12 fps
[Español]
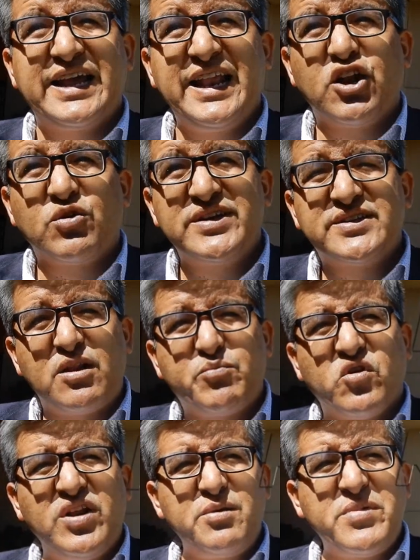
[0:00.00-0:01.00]
Claro, este,
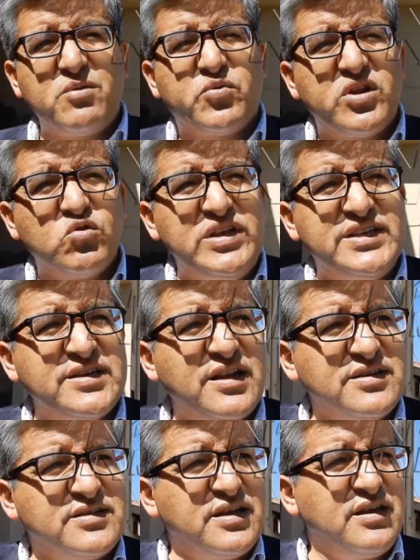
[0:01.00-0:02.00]
el problema del Poder
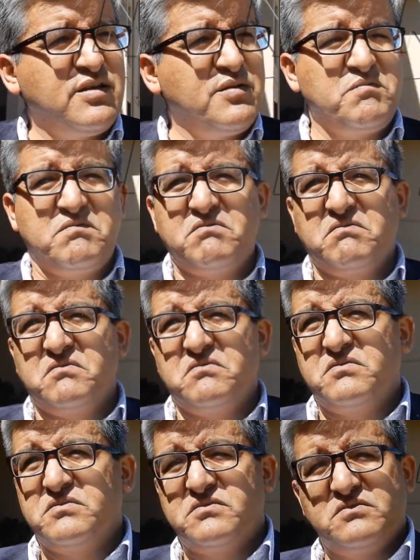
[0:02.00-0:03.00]
Judicial se, eh,
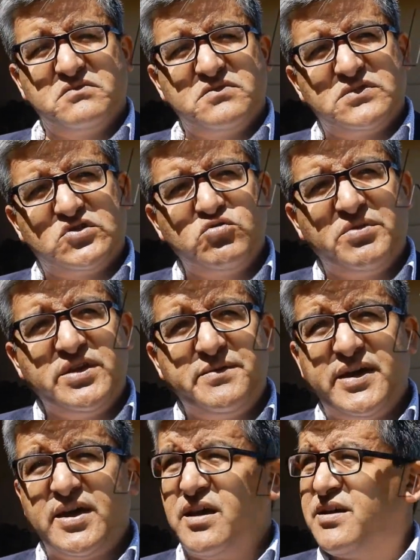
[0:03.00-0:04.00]

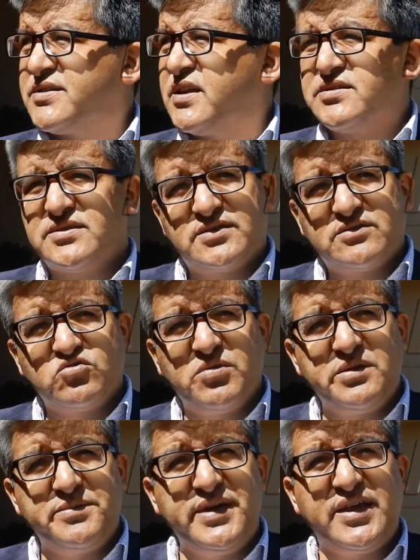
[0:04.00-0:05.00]
subdivide, se
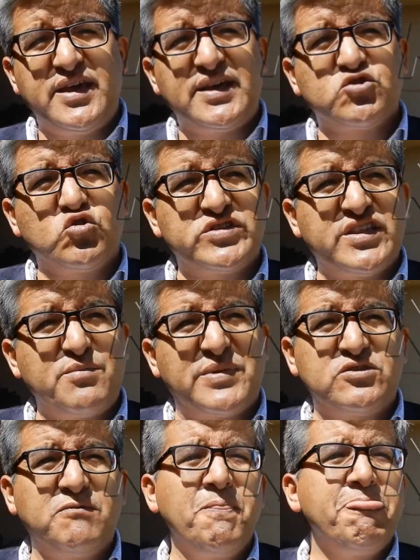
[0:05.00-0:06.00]
subdivide en estos dos
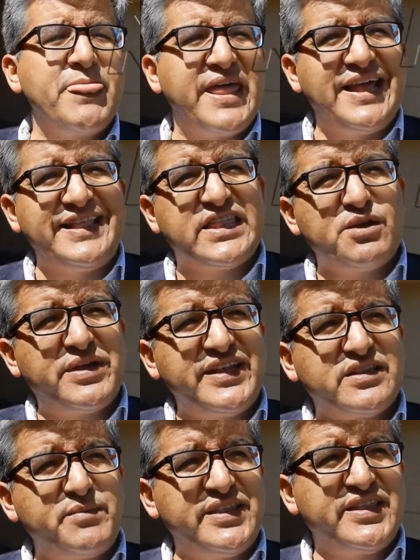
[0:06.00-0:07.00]
temas, ¿no? El
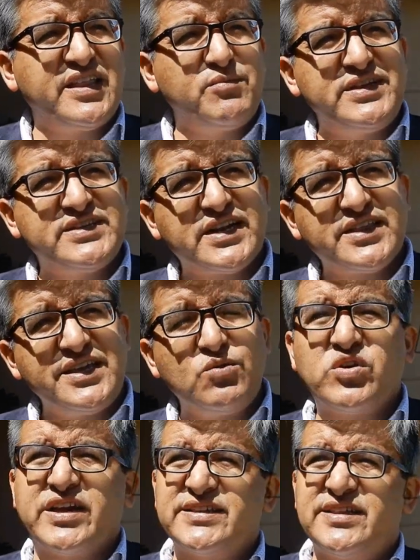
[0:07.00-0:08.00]
tema netamente
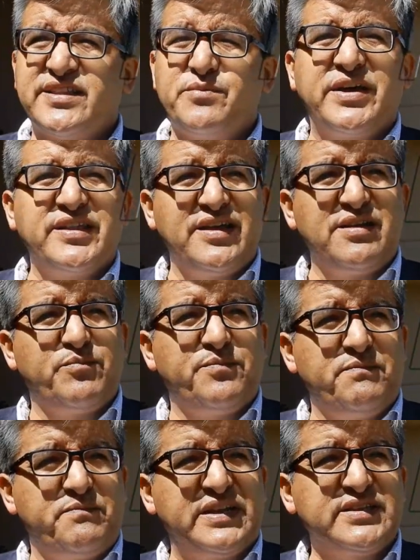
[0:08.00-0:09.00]
administrativo, que es el tema del
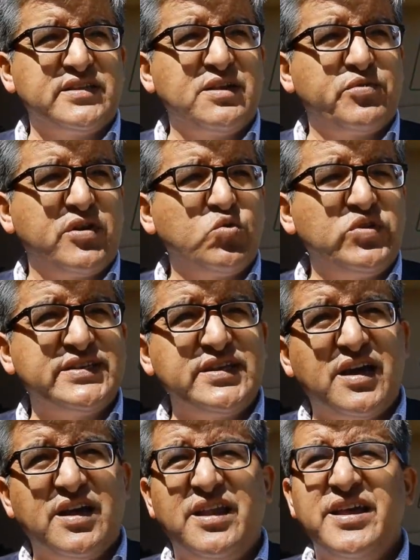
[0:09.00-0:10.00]
presidente del Poder
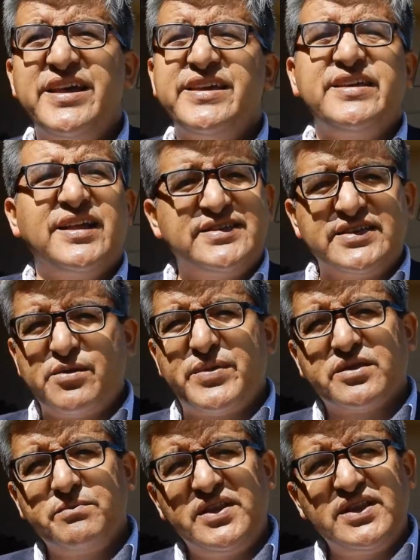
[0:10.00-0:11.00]
Judicial y el
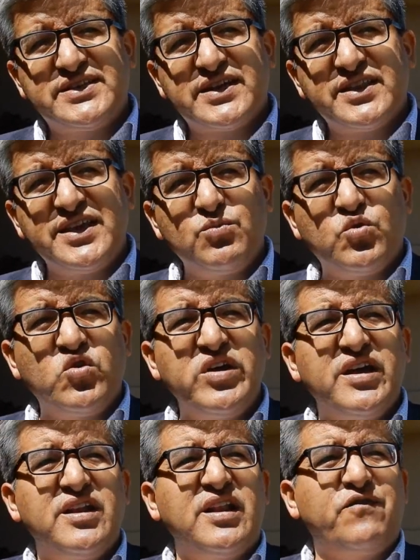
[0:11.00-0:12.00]
sistema
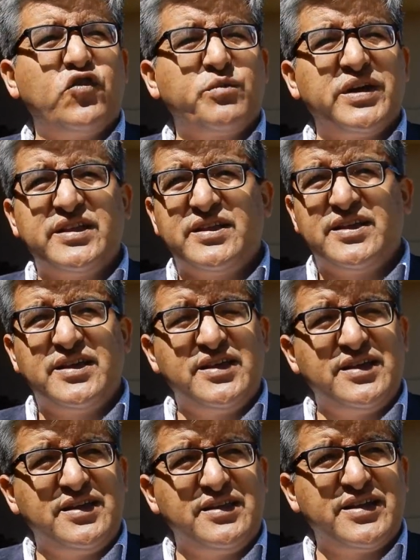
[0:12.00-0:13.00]
administrativo, la forma
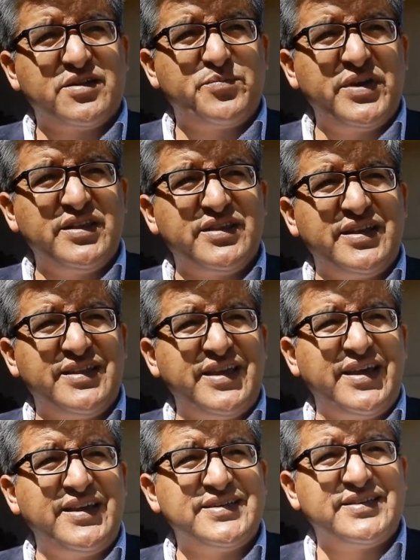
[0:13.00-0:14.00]
de repente
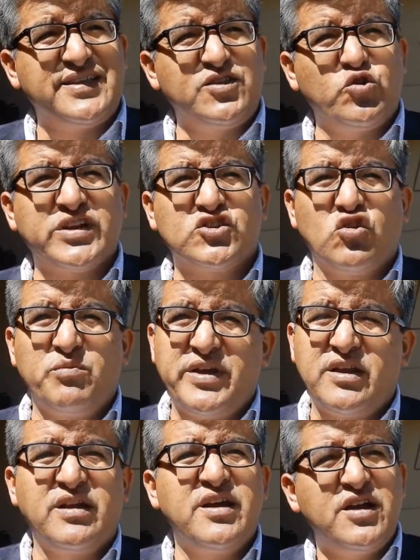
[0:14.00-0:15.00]
de este, no
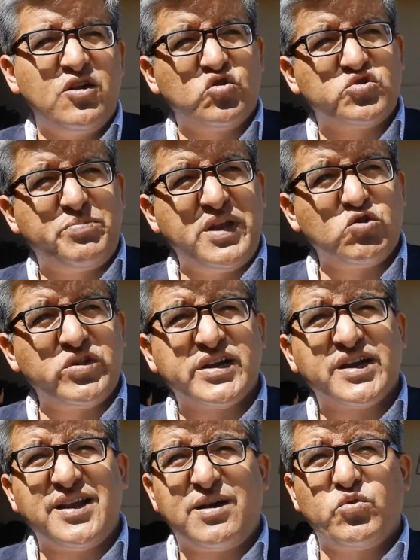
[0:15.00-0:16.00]
resolver los pleos
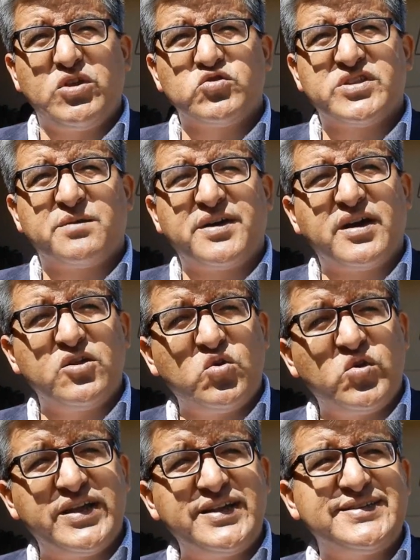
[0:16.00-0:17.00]
de reclamo de los
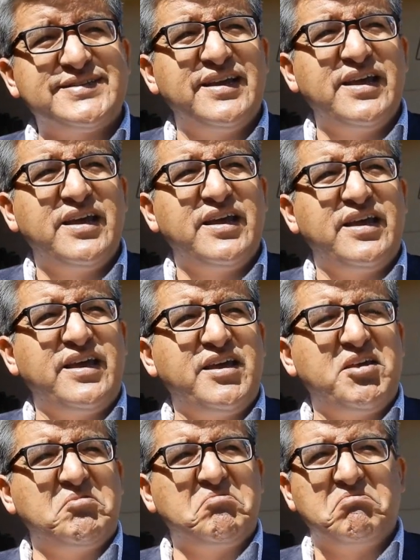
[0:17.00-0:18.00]
trabajadores,
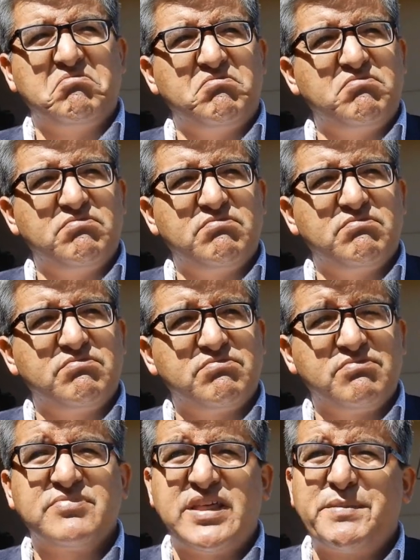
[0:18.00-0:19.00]
em,
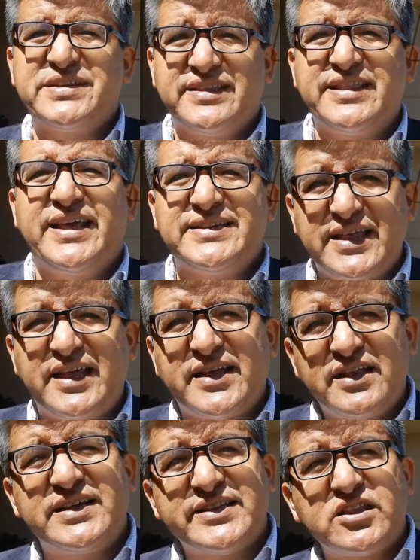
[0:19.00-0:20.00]
temas de, este,
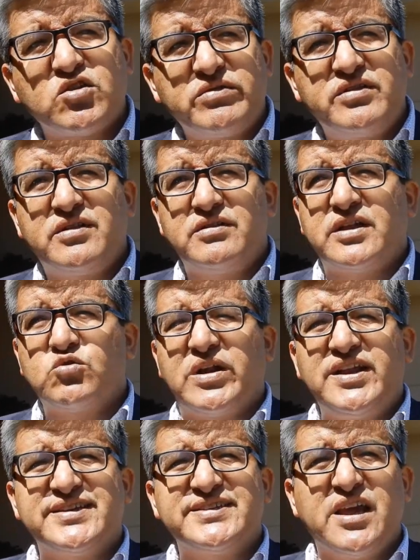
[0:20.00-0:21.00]
esta
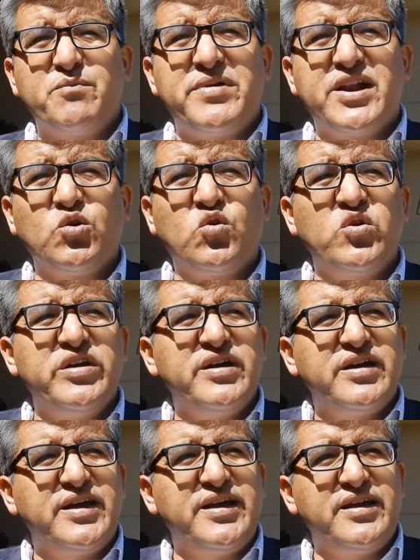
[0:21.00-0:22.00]
naturaleza. Sin embargo,
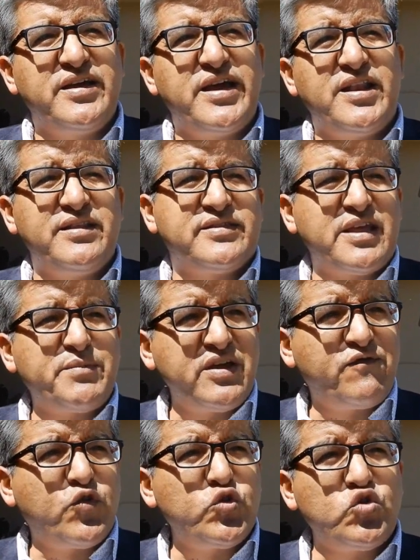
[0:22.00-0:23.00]
eh, el
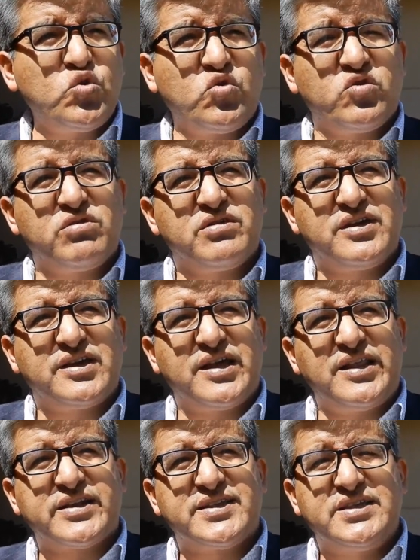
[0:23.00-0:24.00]
tema de fondo
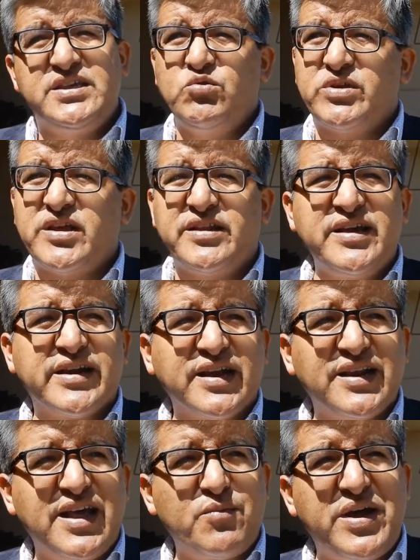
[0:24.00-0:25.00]
que la ciudadanía
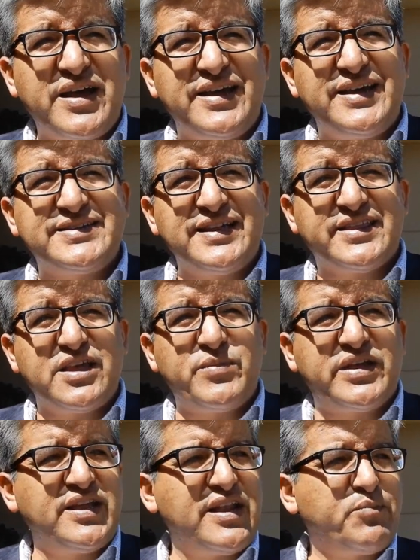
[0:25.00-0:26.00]
reclama es el
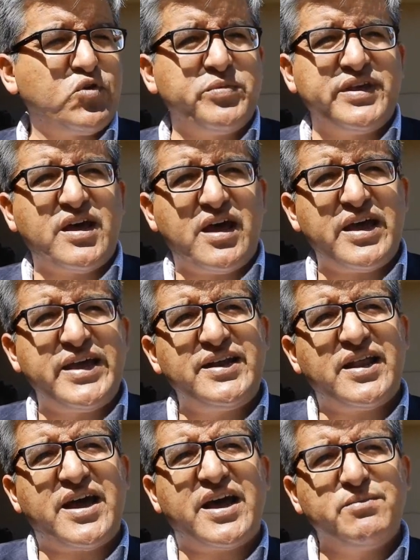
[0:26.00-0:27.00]
tema de la probidad
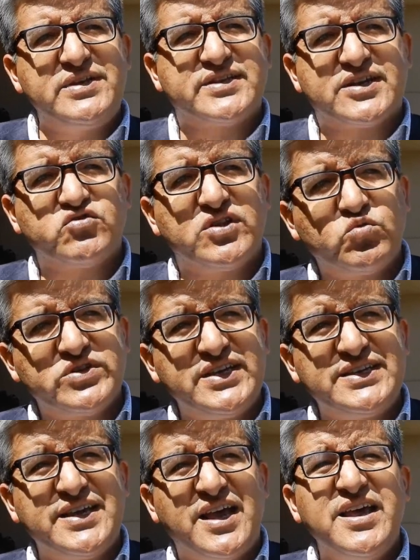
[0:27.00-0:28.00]
en la administración de
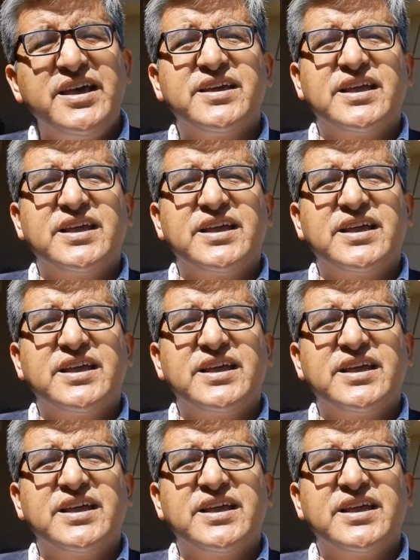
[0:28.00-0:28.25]
justicia,